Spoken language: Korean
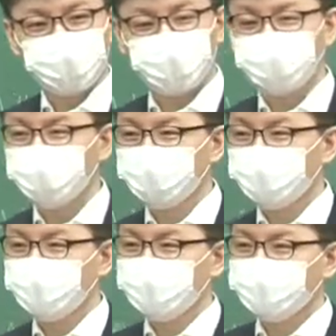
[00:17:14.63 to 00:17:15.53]
아니면
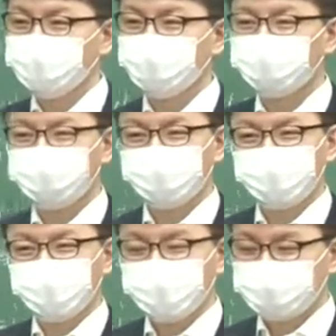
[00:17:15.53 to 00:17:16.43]
자기
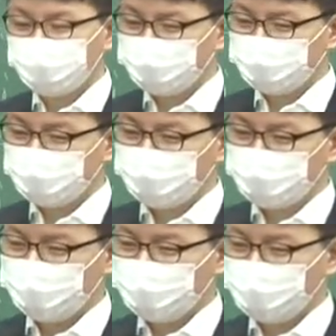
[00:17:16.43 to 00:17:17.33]
이제
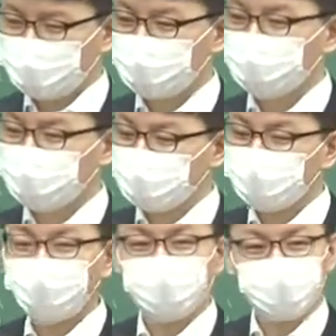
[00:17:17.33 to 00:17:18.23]
어
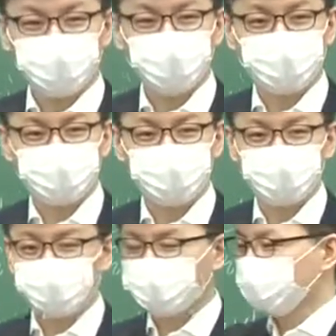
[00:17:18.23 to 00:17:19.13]
인간관에 따라
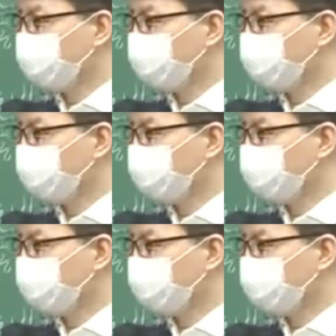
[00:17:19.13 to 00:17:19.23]
달라지는데